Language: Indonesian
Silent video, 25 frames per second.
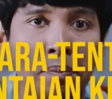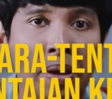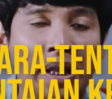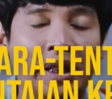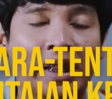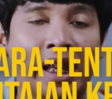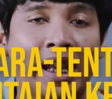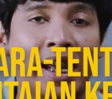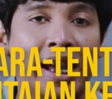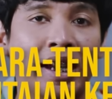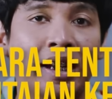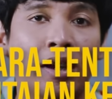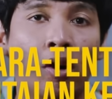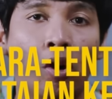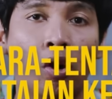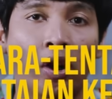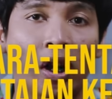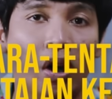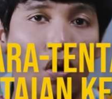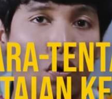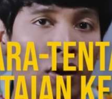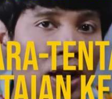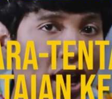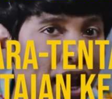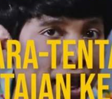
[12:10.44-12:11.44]
pembantaian ke
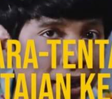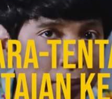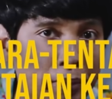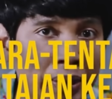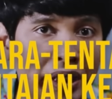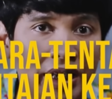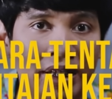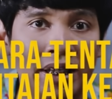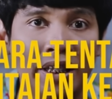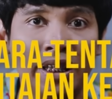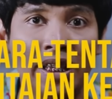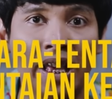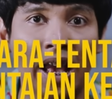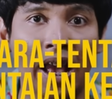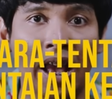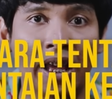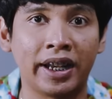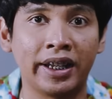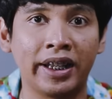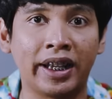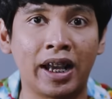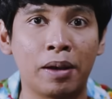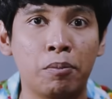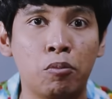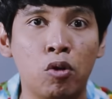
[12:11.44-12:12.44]
orang-orang
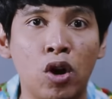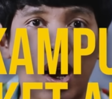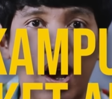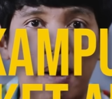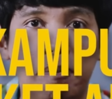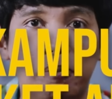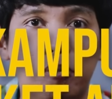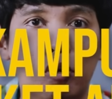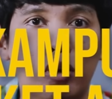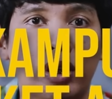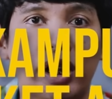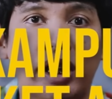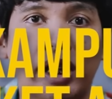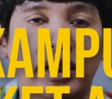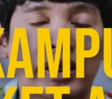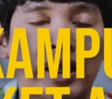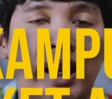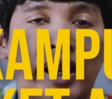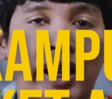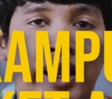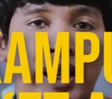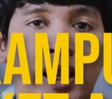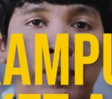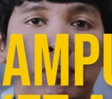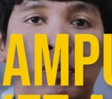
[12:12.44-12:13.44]
Armenia di kampung-kampung deket
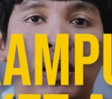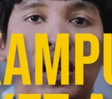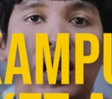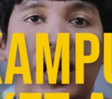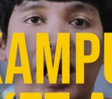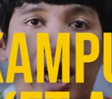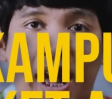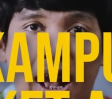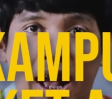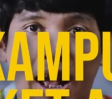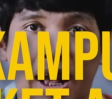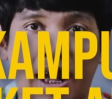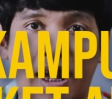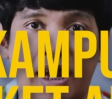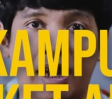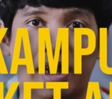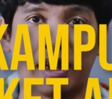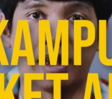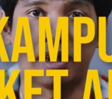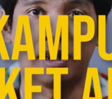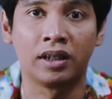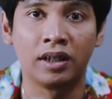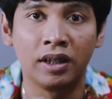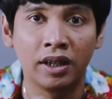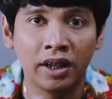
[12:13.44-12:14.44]
arena perang
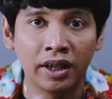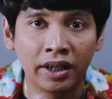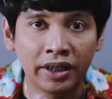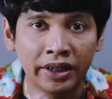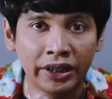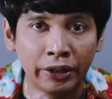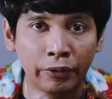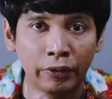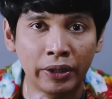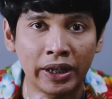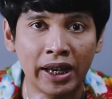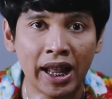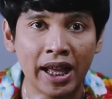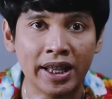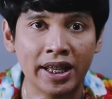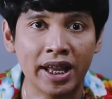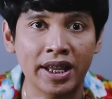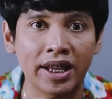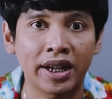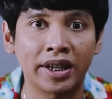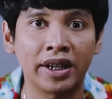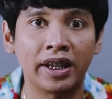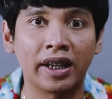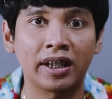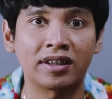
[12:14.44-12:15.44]
di wilayah
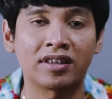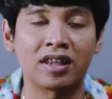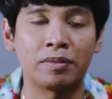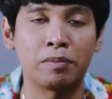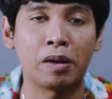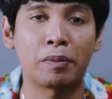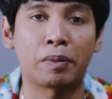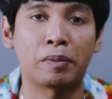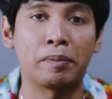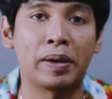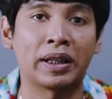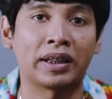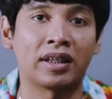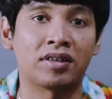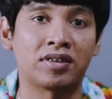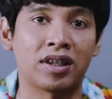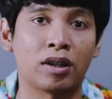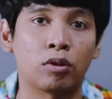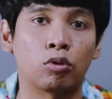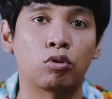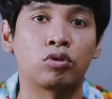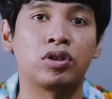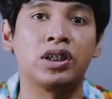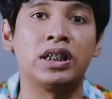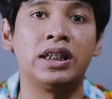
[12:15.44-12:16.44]
yang dekat sama perbatasan
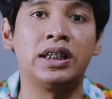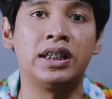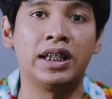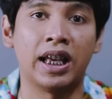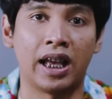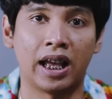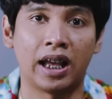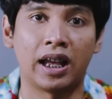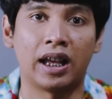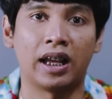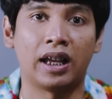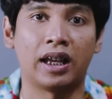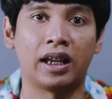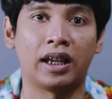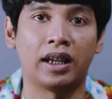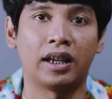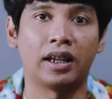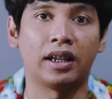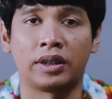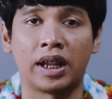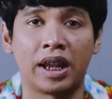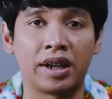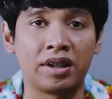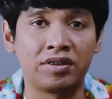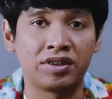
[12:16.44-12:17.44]
Rusia.
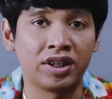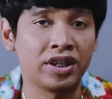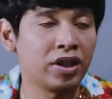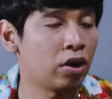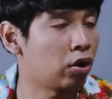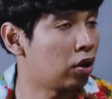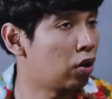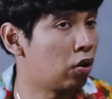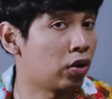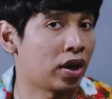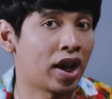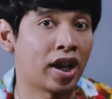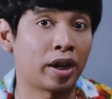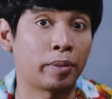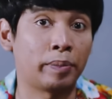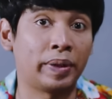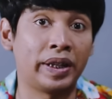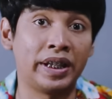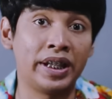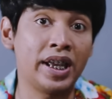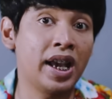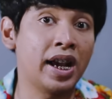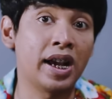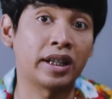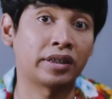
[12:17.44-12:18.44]
Nah, di sini orang-orang
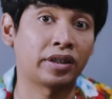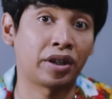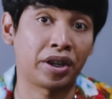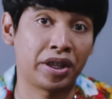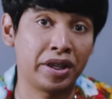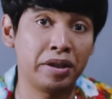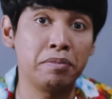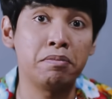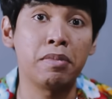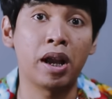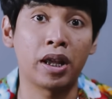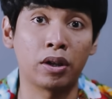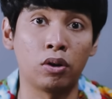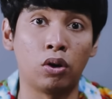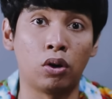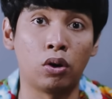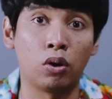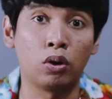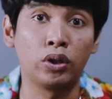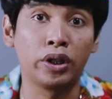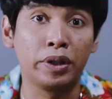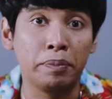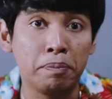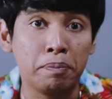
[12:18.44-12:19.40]
Armenia nggak terima dong